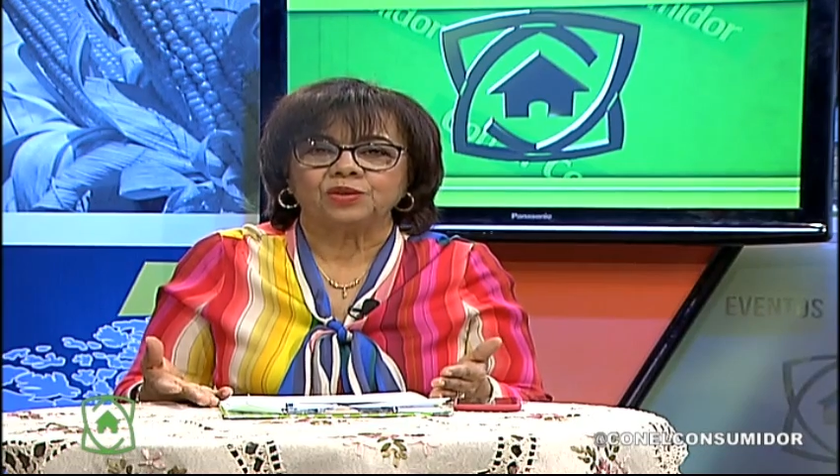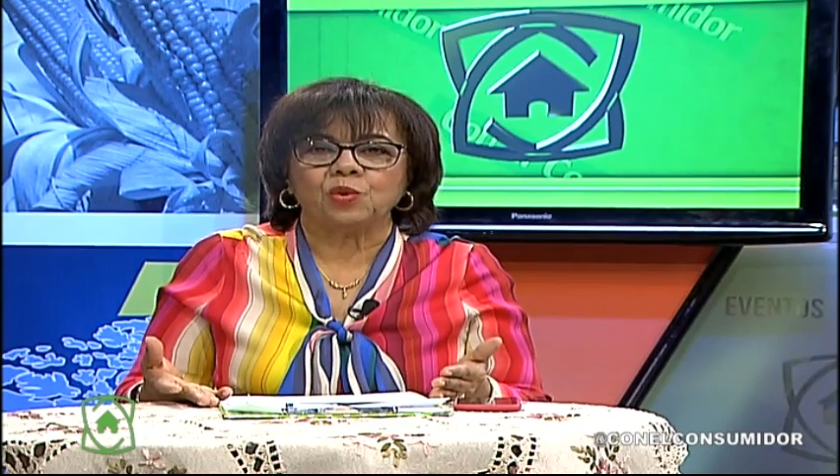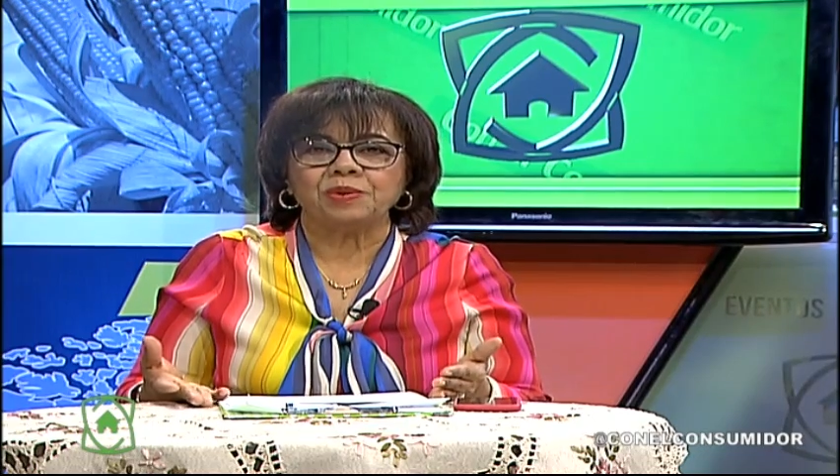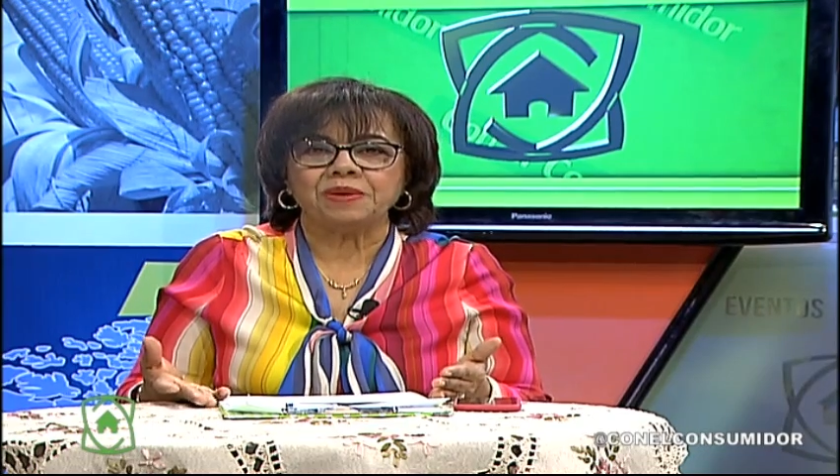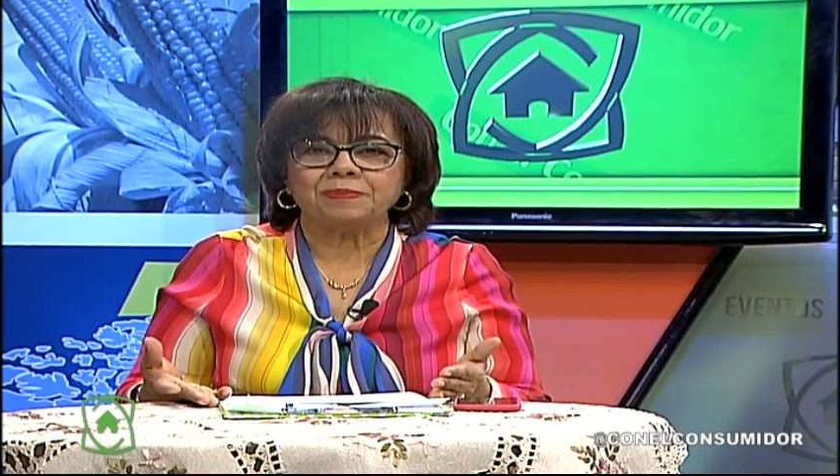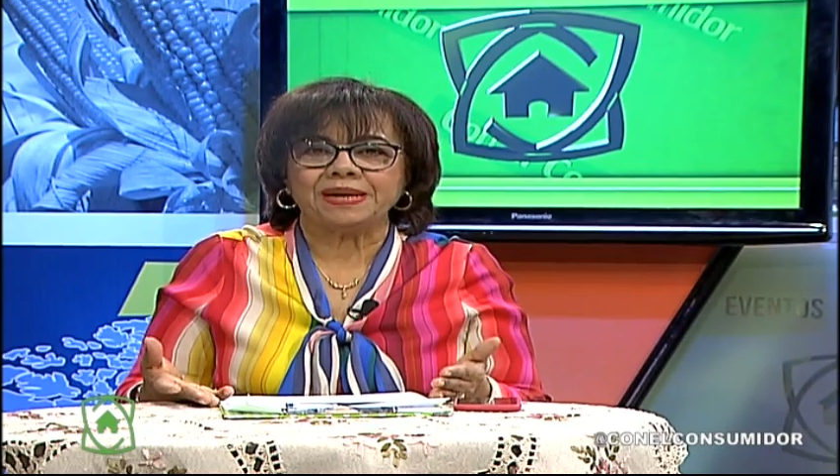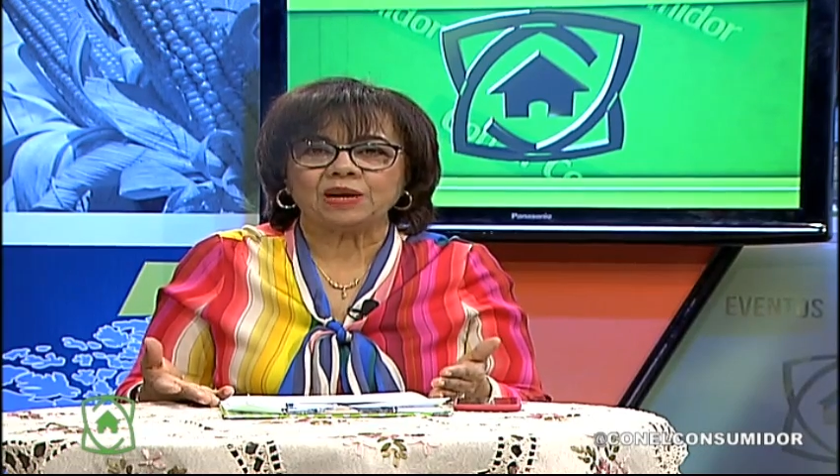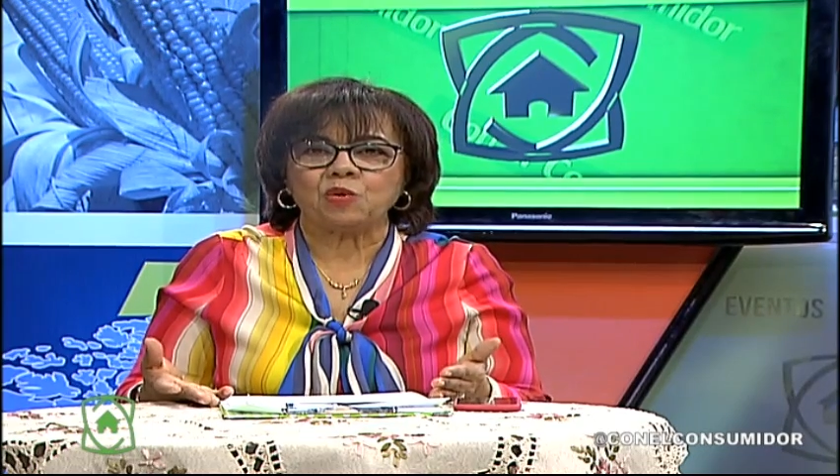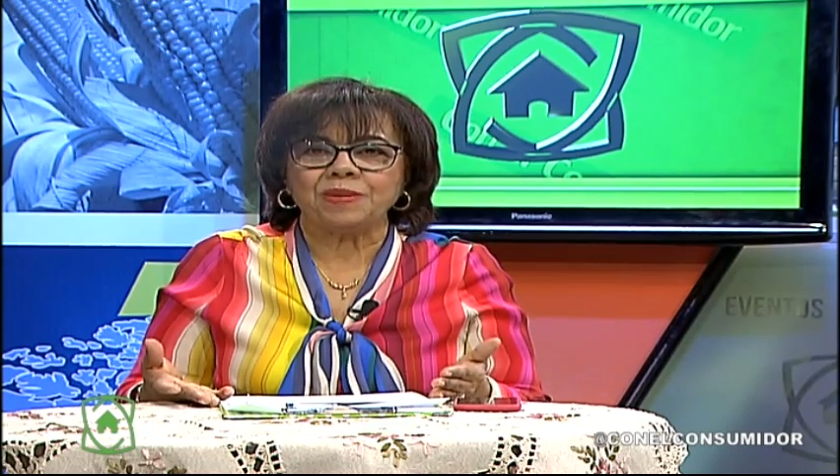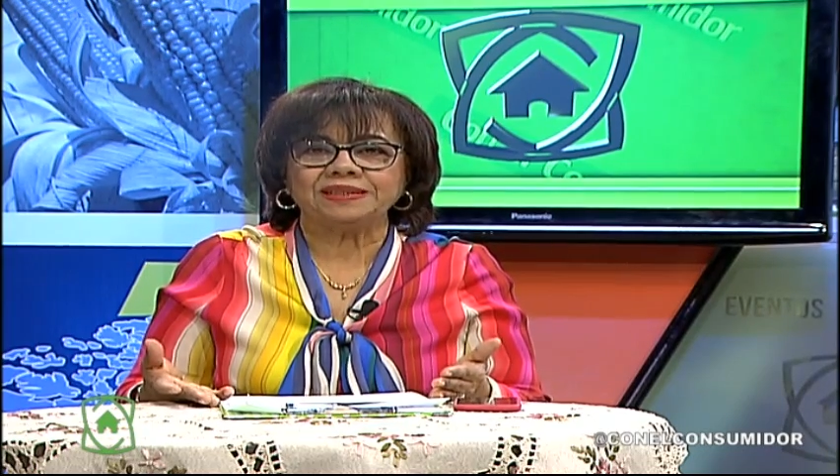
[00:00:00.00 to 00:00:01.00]
no vivir
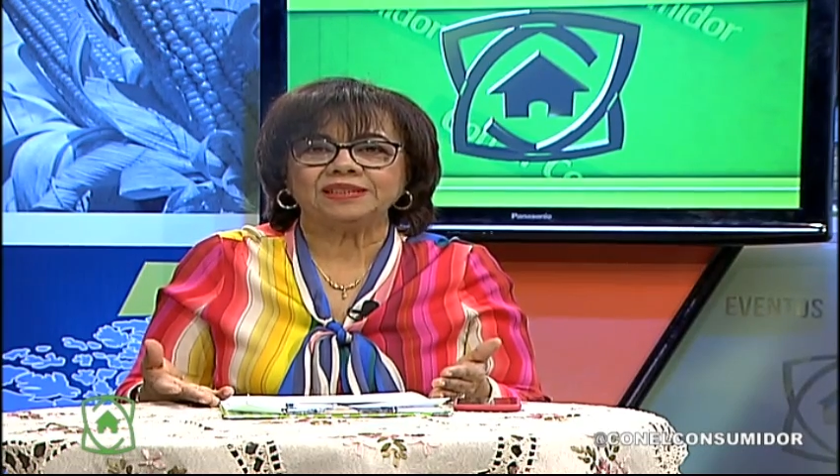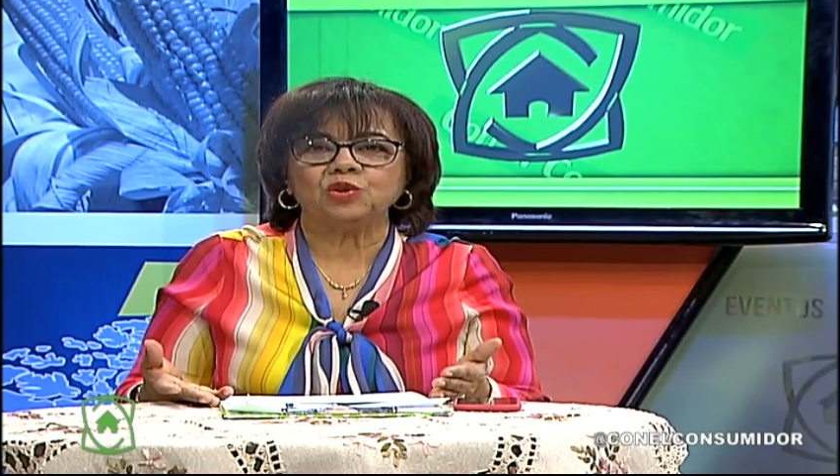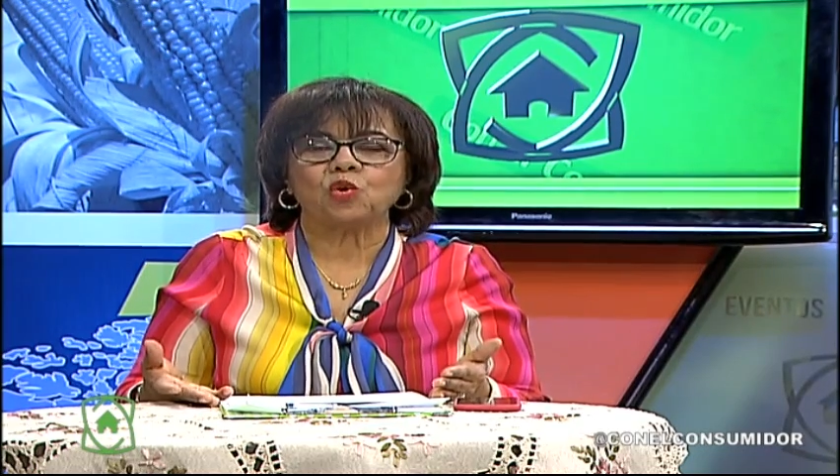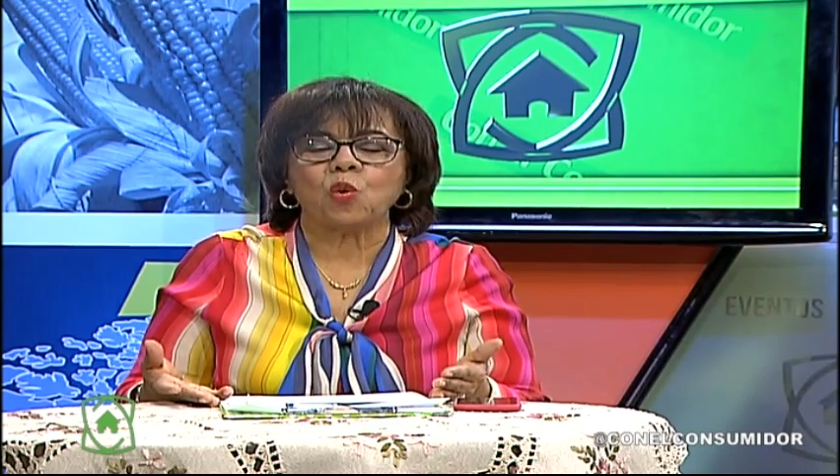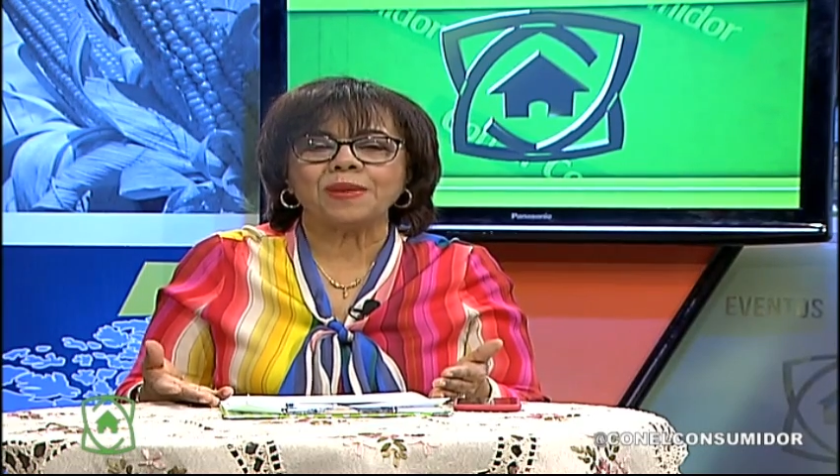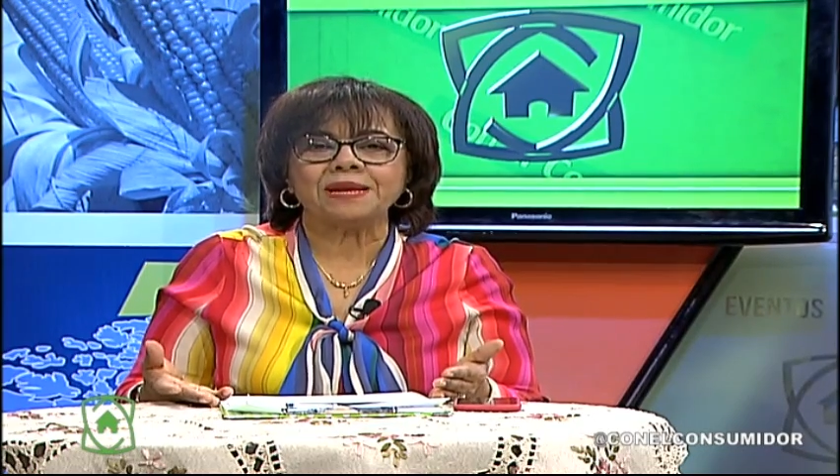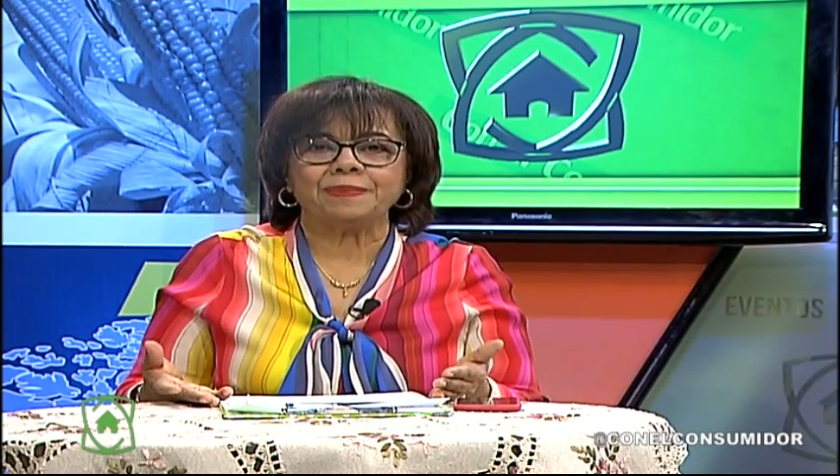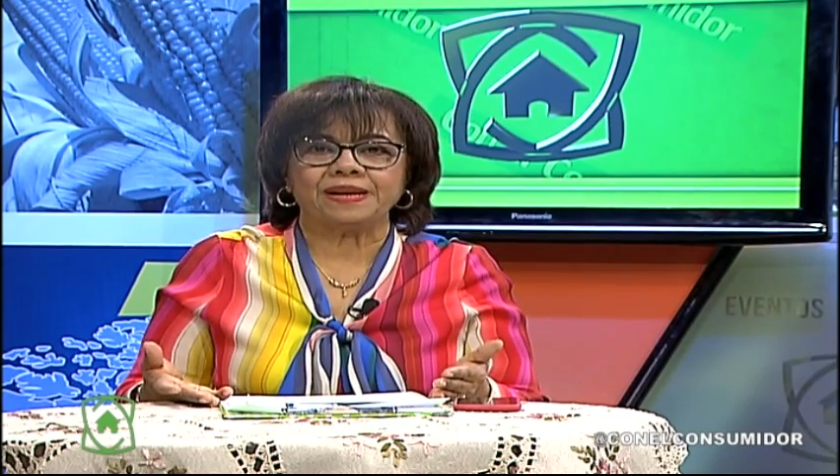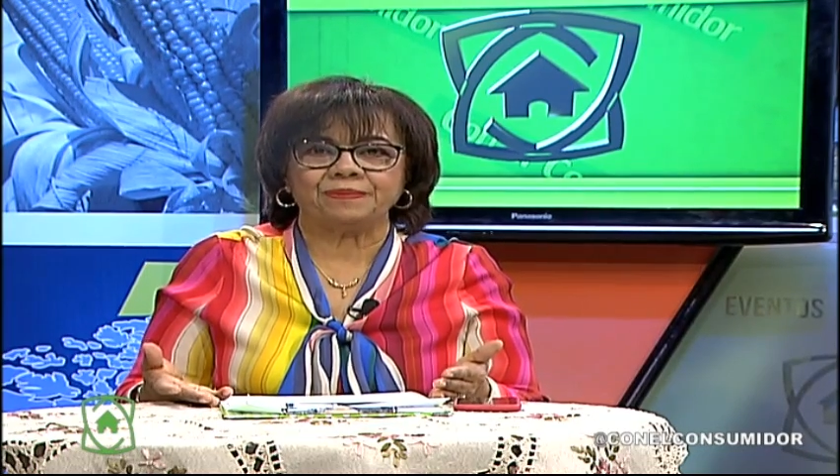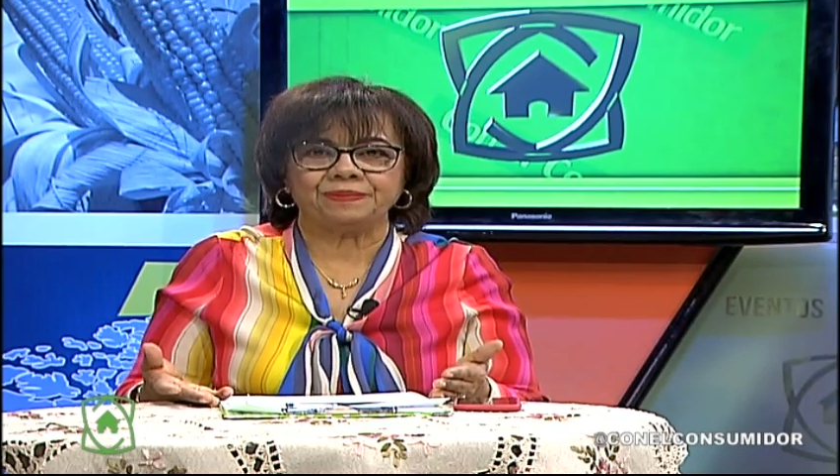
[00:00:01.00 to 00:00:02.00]
para comer, sino comer
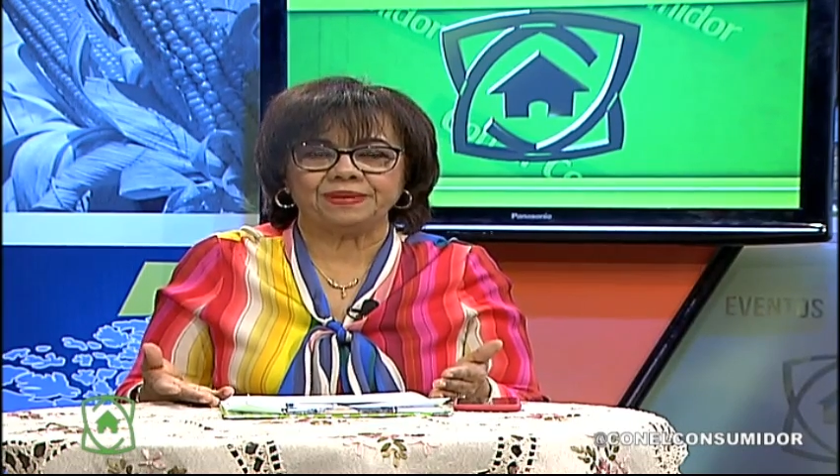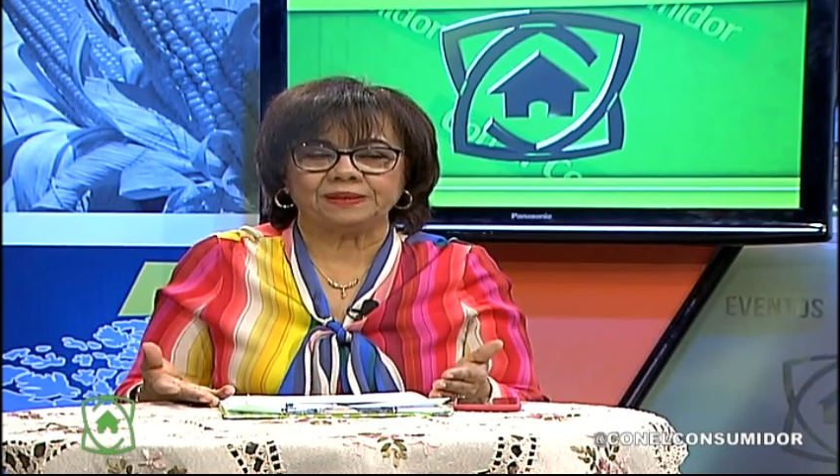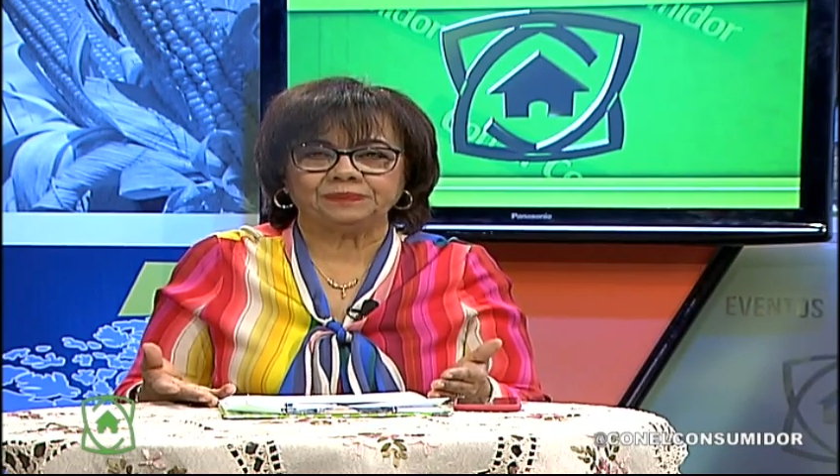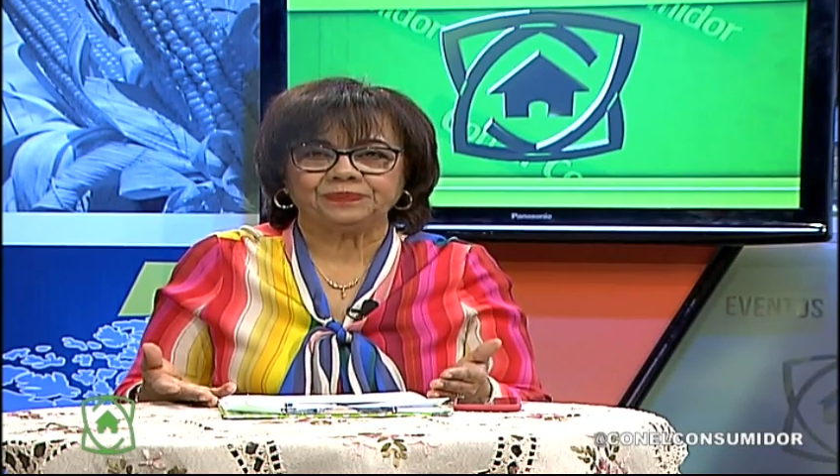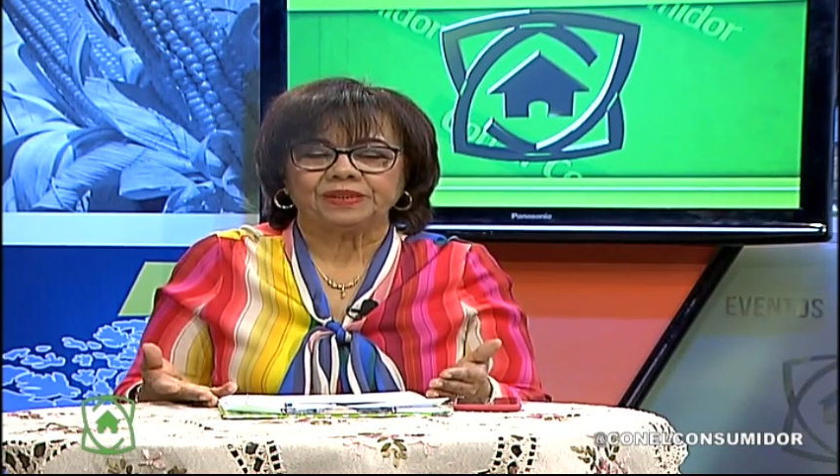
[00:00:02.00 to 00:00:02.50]
para vivir.